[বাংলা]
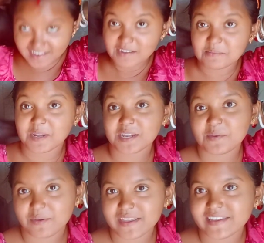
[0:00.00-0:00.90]
মানে
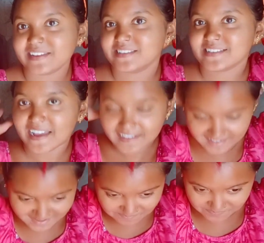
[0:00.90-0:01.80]
হয়ে গেছে আগে
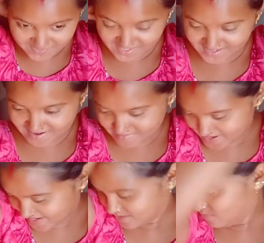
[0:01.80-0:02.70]
আমার
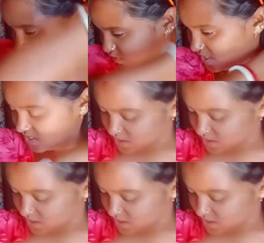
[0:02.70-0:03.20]
একদম মনে ছিল